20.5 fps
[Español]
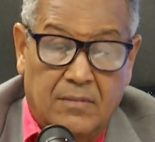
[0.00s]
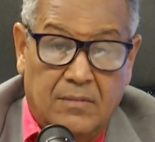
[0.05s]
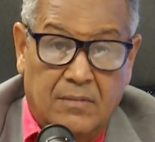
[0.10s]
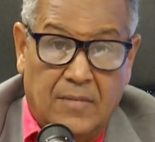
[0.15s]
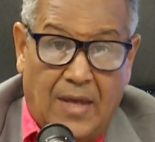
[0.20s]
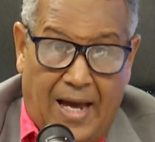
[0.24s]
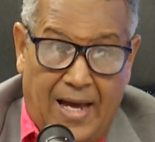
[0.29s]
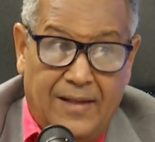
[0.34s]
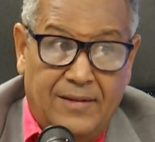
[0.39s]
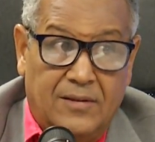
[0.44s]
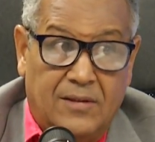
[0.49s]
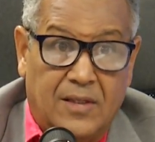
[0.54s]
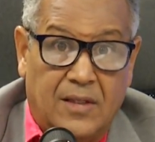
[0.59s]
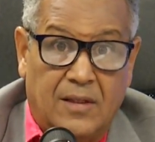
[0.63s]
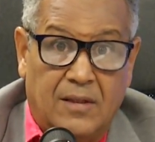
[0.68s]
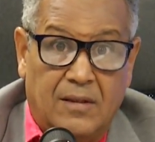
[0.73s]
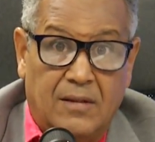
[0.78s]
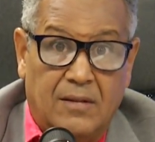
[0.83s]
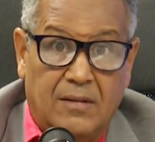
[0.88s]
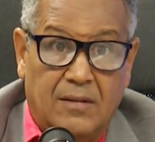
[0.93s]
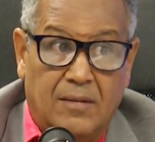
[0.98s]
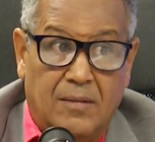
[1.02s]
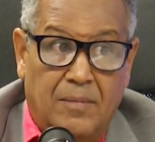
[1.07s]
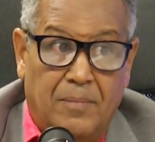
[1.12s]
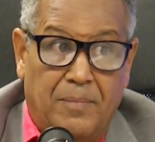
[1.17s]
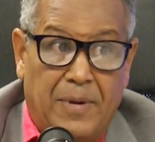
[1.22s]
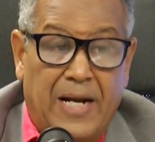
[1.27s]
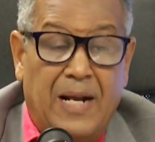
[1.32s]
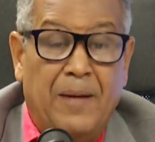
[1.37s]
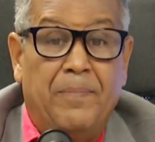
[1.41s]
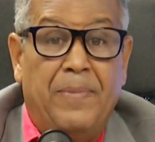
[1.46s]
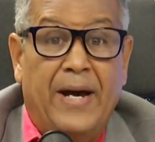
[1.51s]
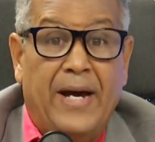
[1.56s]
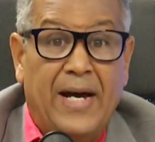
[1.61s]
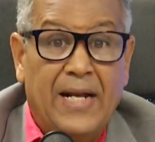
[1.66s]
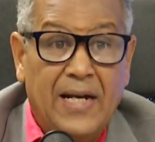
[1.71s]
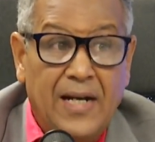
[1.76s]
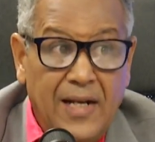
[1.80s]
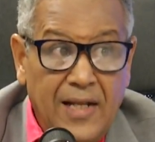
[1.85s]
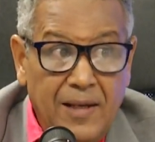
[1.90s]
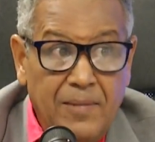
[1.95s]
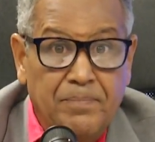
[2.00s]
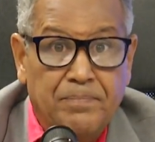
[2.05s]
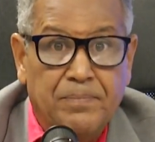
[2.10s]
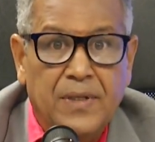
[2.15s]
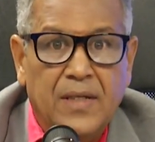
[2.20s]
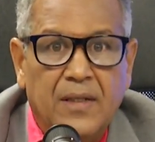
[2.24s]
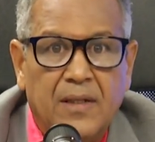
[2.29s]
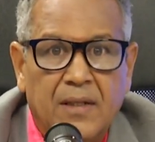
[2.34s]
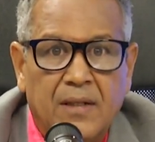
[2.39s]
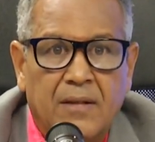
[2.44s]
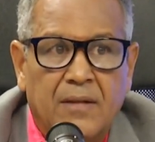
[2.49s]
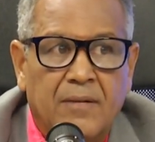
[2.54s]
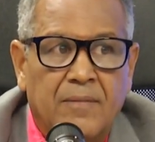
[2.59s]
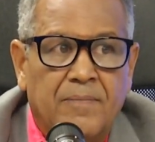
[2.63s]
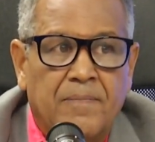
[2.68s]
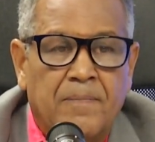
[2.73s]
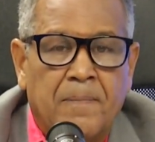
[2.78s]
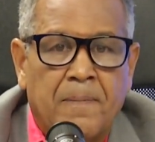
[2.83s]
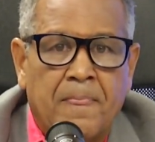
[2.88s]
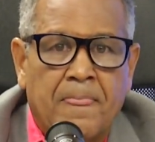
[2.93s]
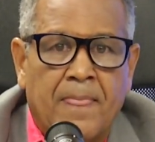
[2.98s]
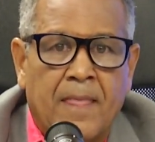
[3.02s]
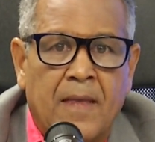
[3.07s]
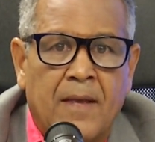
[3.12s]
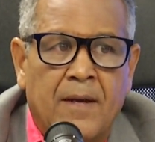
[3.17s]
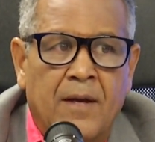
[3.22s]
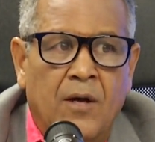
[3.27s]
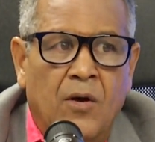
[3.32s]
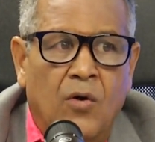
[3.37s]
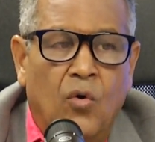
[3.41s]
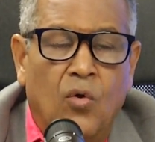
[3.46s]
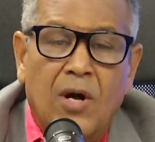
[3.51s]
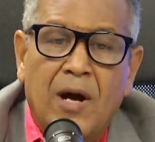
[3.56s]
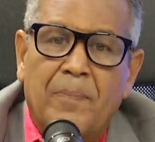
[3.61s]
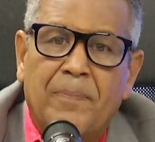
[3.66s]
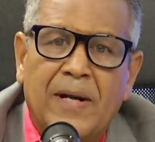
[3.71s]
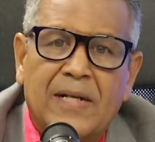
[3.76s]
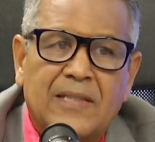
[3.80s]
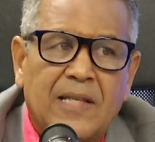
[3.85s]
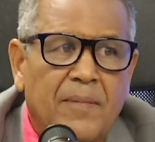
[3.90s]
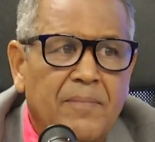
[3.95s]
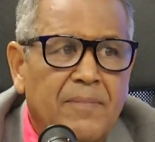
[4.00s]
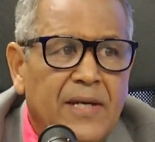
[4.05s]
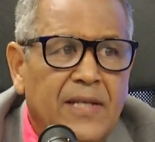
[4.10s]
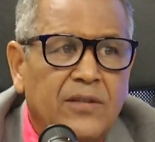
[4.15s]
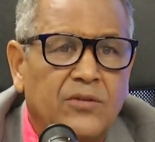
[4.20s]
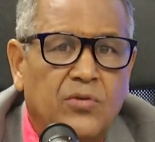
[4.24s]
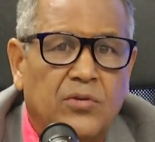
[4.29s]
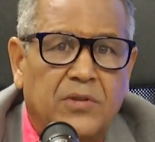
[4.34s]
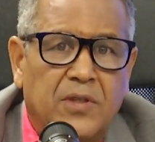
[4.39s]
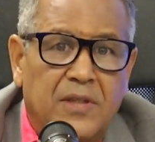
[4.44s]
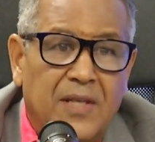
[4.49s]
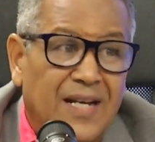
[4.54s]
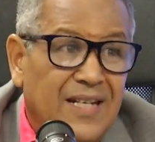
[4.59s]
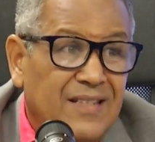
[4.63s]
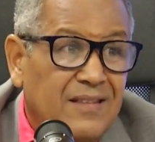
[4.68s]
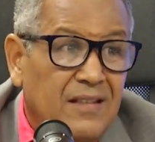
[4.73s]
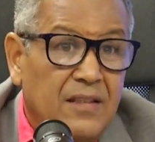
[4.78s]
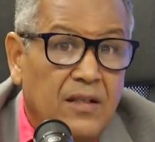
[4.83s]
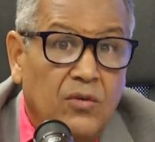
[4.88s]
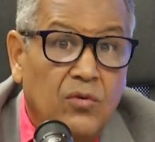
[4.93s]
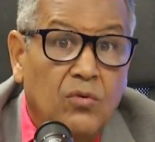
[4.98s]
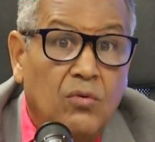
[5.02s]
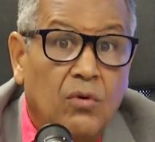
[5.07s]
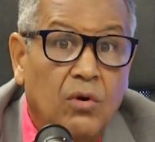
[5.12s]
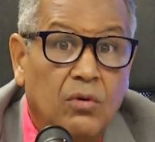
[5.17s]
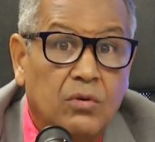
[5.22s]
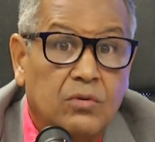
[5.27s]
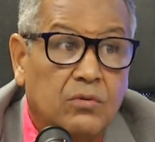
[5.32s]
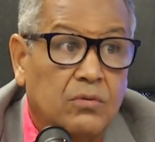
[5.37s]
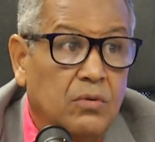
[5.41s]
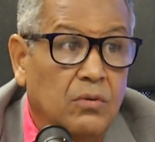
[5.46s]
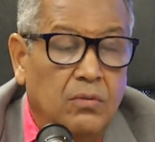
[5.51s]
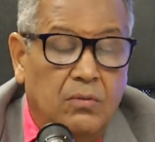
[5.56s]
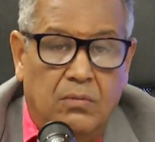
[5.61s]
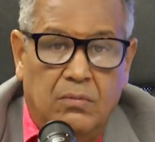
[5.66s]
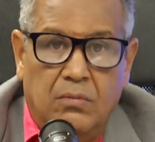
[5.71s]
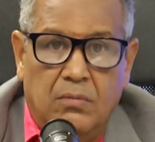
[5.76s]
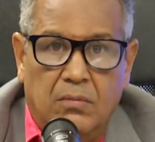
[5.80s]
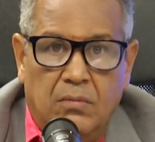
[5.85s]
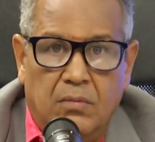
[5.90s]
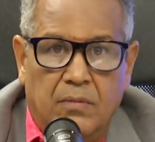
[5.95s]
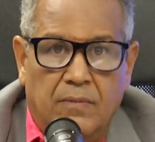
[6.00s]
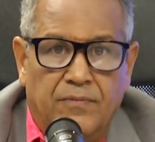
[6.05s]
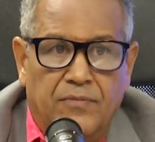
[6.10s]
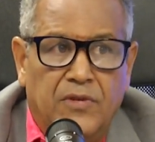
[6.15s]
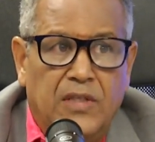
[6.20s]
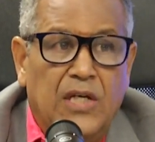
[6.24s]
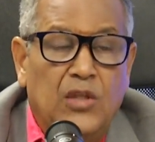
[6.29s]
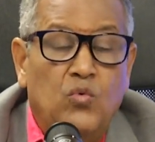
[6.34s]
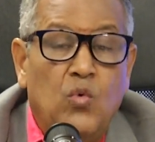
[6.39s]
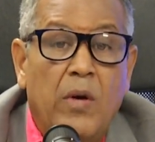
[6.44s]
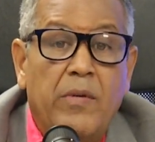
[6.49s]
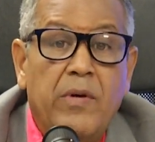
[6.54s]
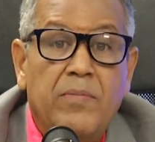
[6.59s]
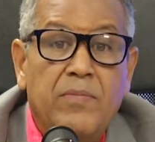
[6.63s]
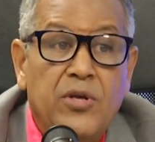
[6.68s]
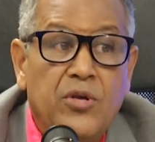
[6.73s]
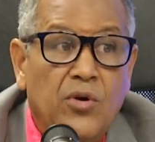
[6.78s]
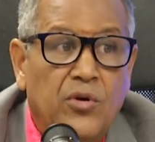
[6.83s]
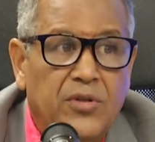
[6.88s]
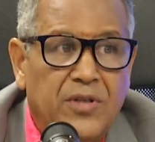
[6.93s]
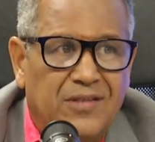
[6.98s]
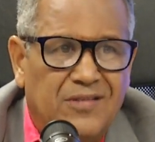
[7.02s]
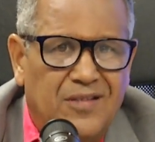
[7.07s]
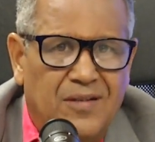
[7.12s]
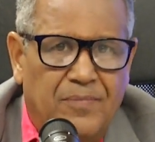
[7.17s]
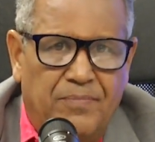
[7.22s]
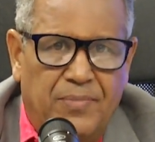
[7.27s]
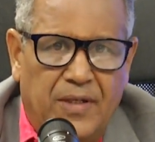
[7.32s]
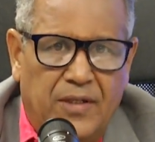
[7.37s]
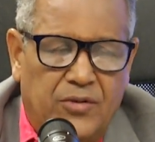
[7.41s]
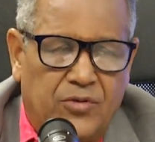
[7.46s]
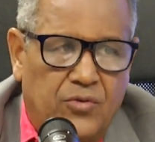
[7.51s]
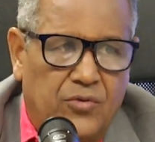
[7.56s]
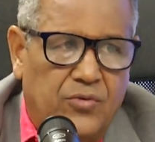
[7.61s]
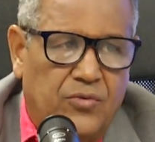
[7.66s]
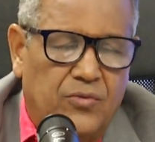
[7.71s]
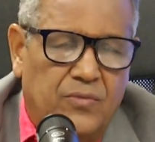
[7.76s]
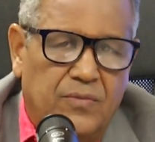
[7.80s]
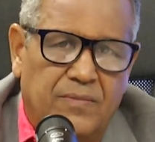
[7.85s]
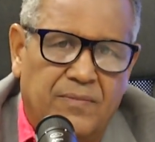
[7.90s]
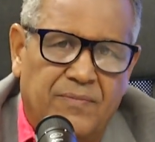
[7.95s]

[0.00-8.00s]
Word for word: antes, para pagar el IPI, un apartamento tenía que tener un costo de 9 millones de pesos.